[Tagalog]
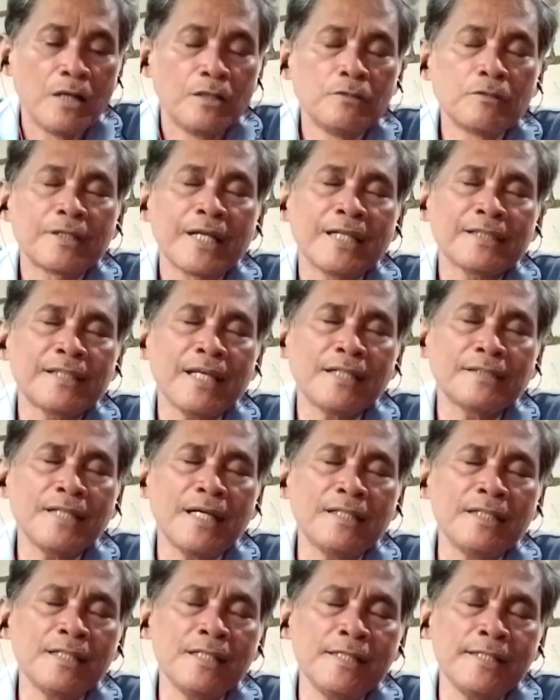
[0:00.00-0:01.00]
Bukay
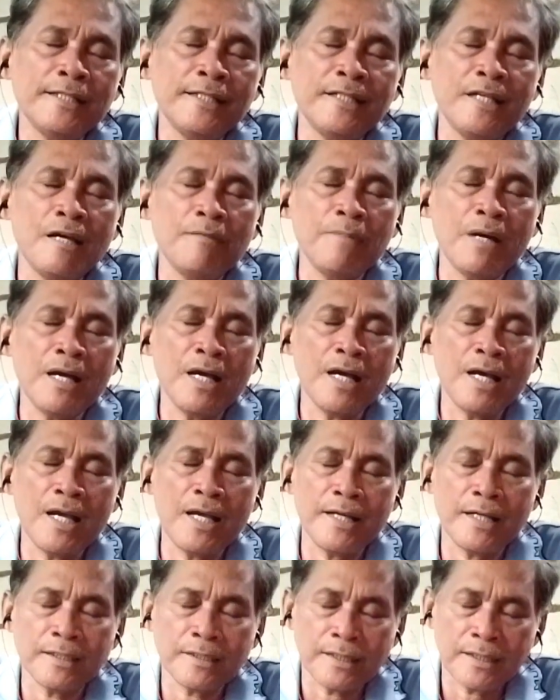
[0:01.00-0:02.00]
tagal din
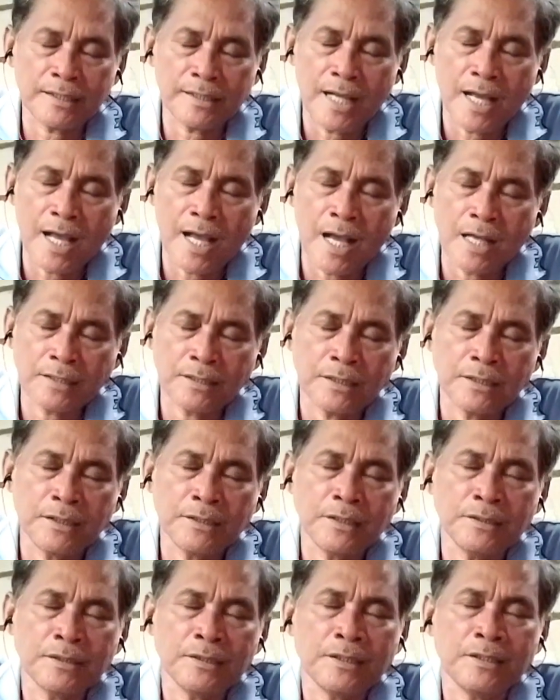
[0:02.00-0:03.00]
naman ang
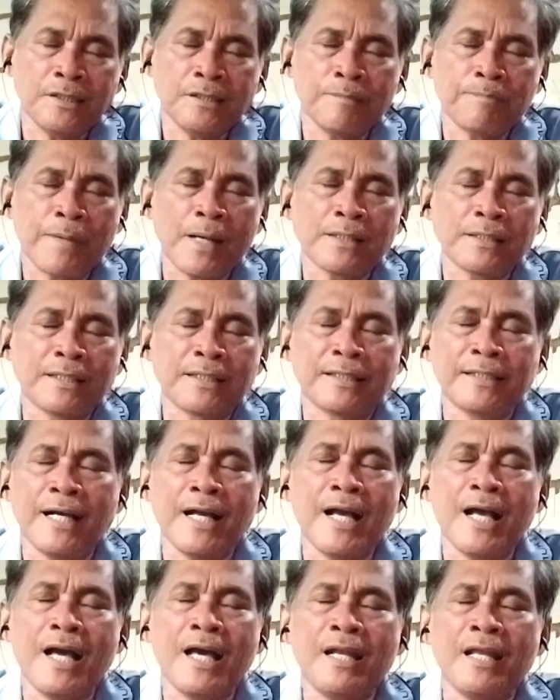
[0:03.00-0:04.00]
aking
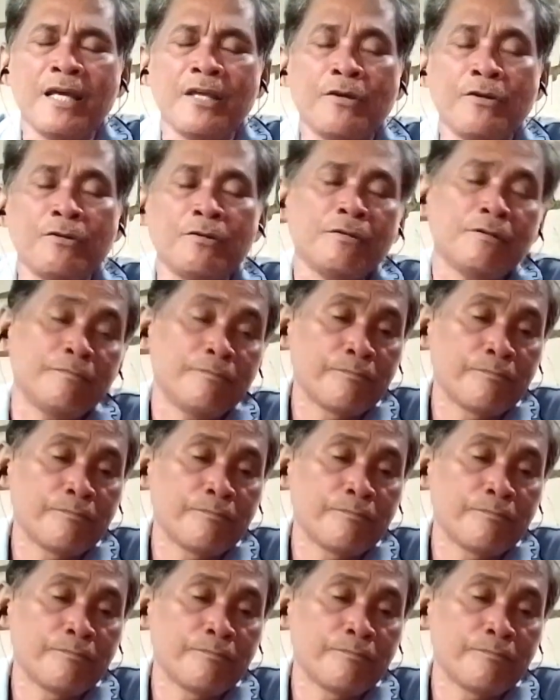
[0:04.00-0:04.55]
pagkalayo